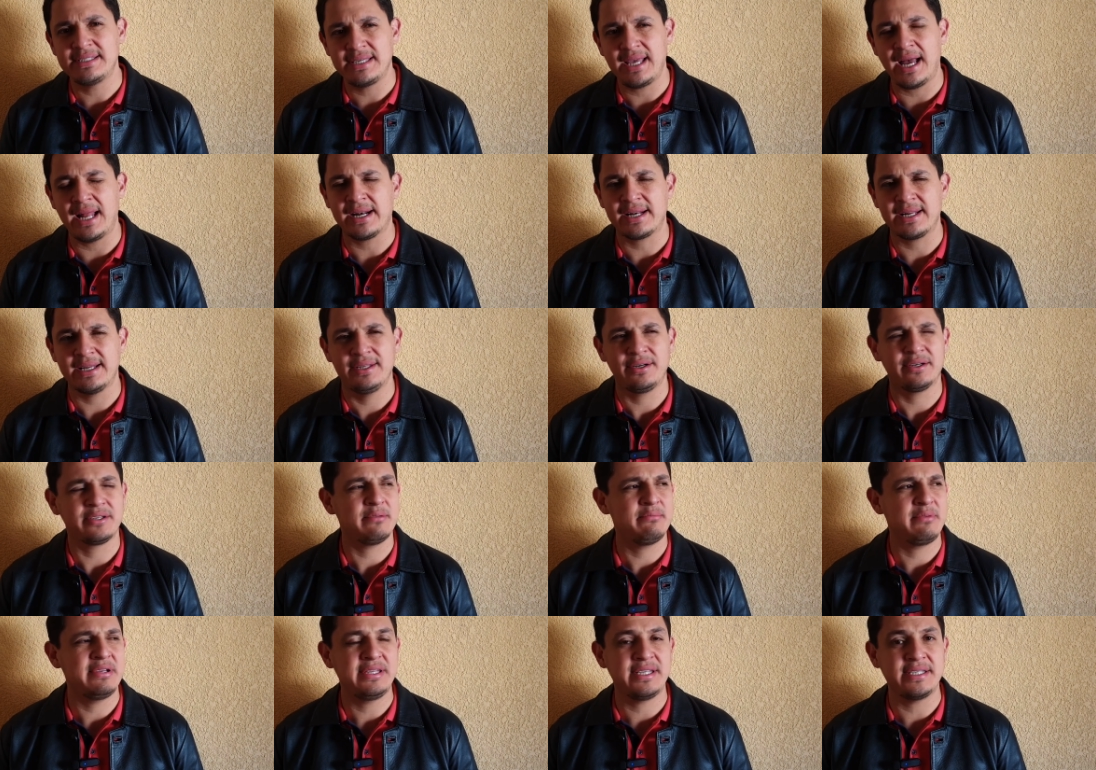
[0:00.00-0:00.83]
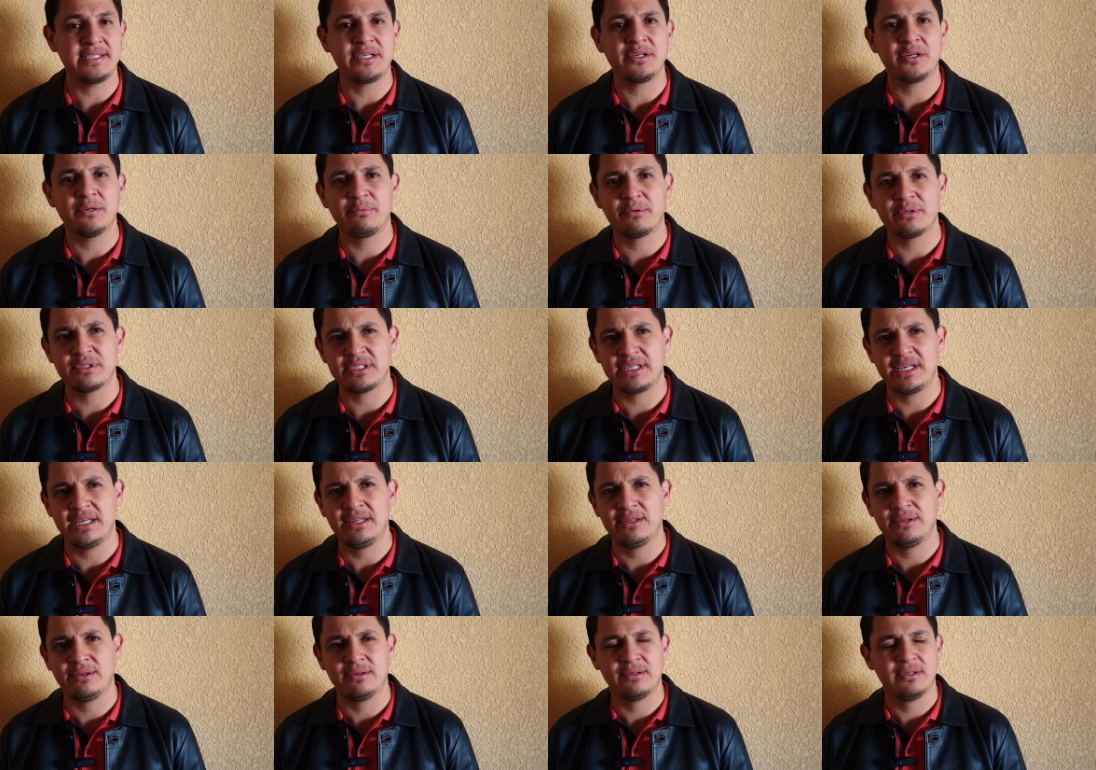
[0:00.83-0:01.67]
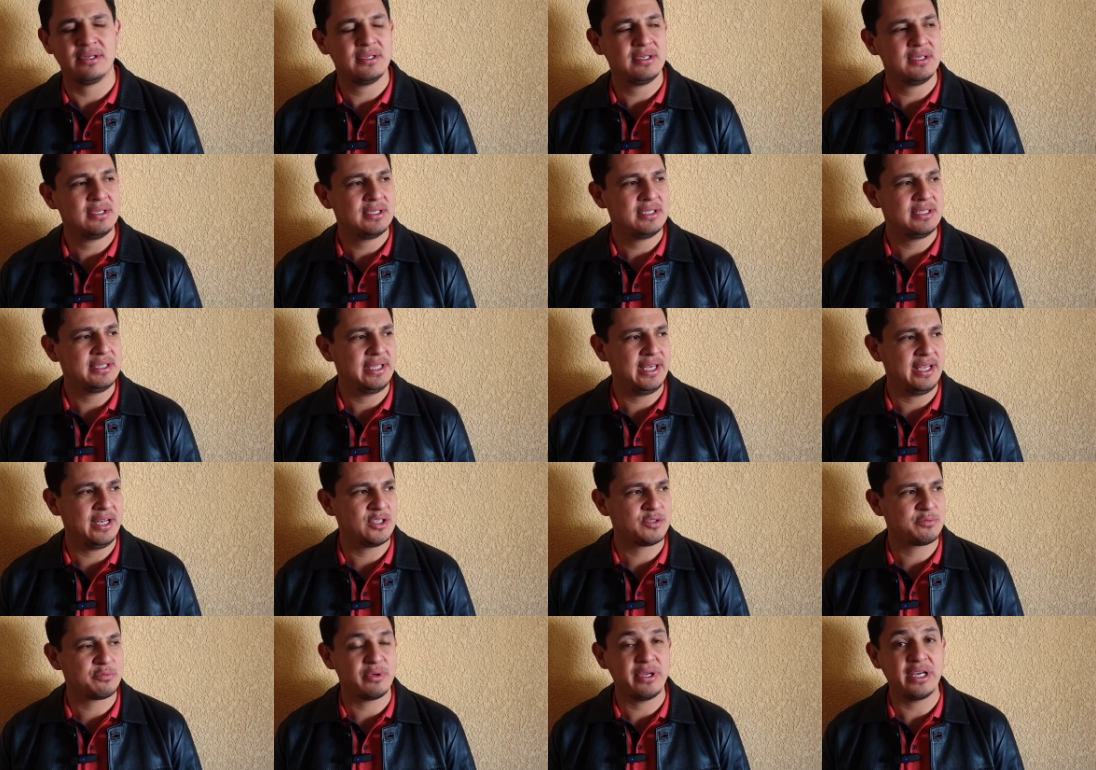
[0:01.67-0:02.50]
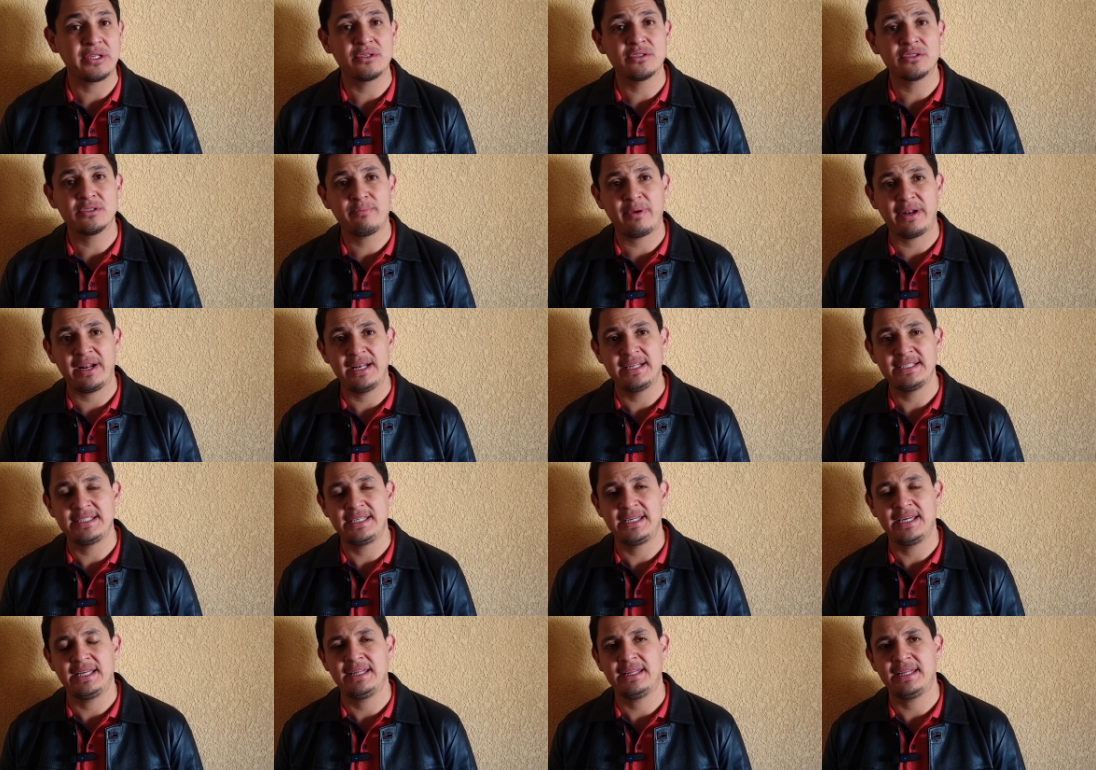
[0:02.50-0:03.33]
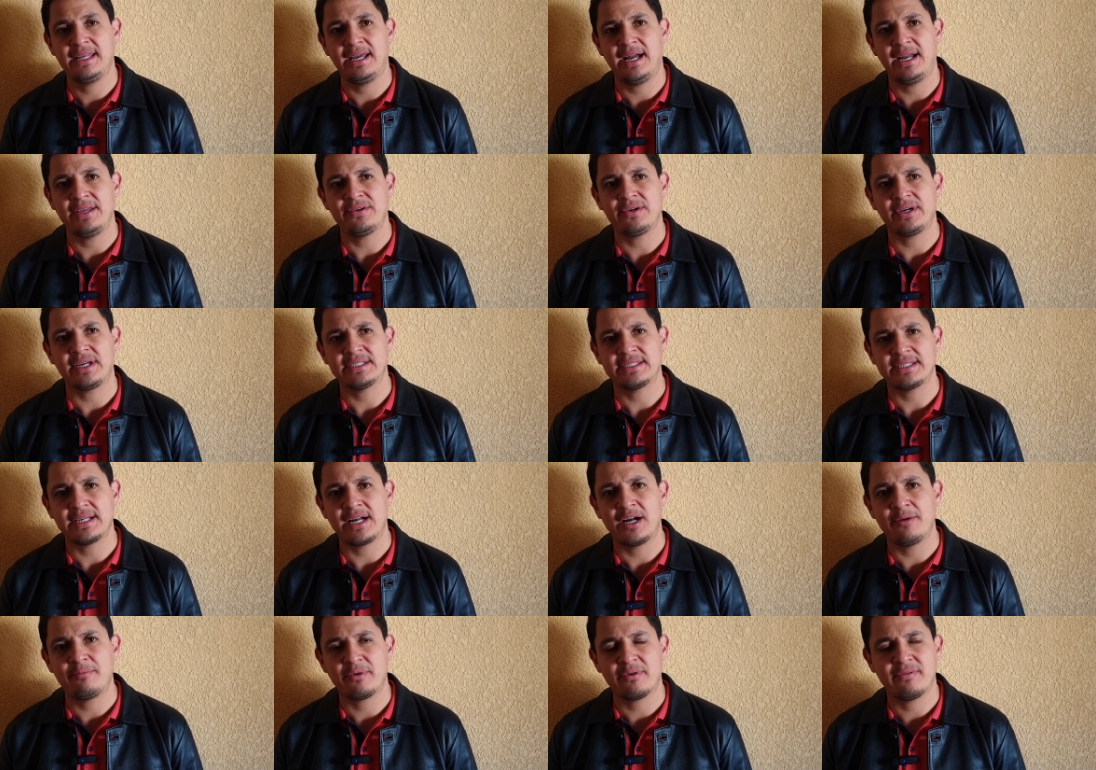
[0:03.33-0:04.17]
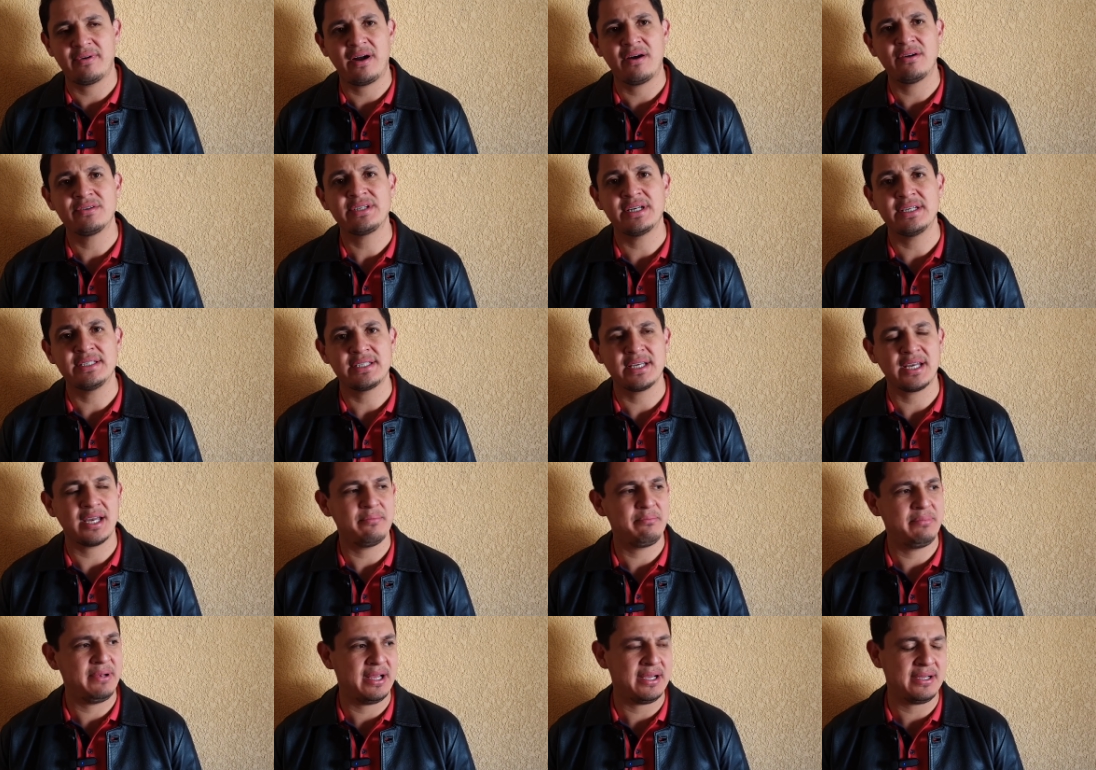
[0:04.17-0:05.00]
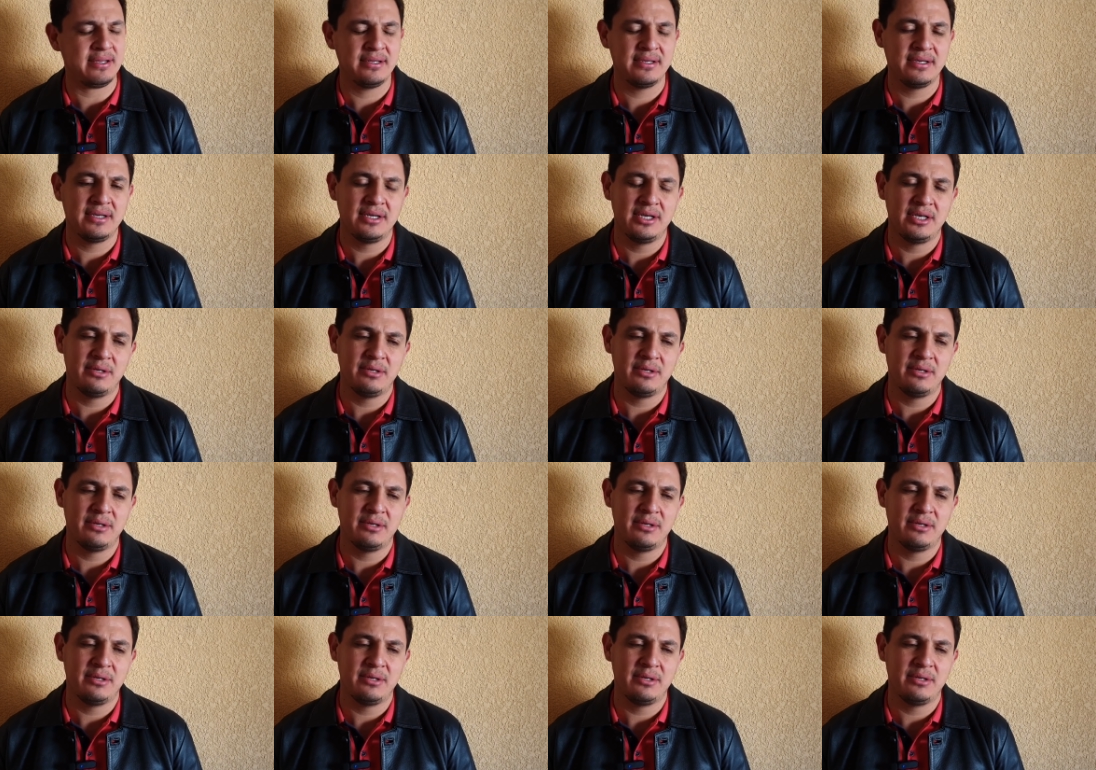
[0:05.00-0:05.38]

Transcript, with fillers: el alrededor del 25% de los proyectos para el siguiente año que están aprobados ya en Plan